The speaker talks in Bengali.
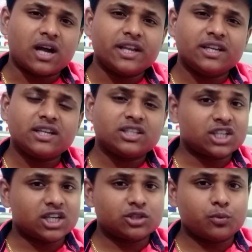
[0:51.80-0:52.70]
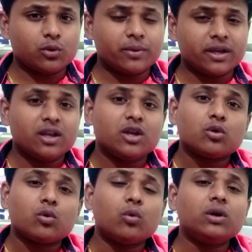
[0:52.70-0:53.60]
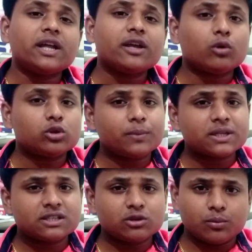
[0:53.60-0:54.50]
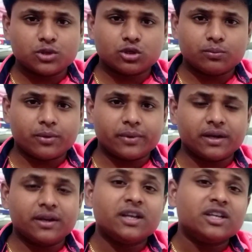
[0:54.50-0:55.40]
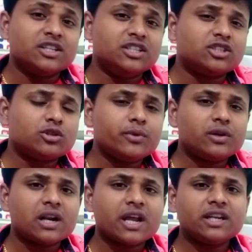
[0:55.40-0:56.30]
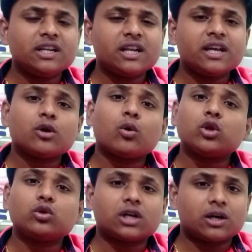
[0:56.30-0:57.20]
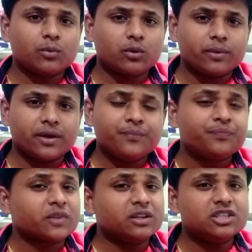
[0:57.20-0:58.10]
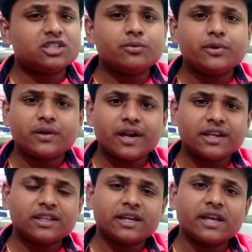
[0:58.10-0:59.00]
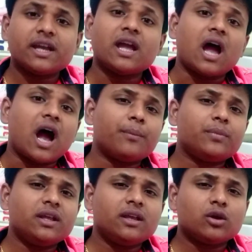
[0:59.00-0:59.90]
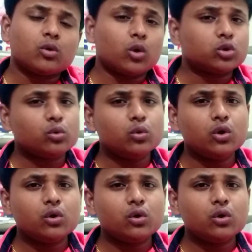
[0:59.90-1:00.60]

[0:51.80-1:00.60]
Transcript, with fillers: আইডির চার্জ পড়বে কোনটায় কত পার্সেন্ট কমিশন পাবেন ডিস্ট্রিবিউটার আইডি নিলে কত টাকা পড়বে ডিস্ট্রিবিউটার আইডি থেকে আপনি কতগুলো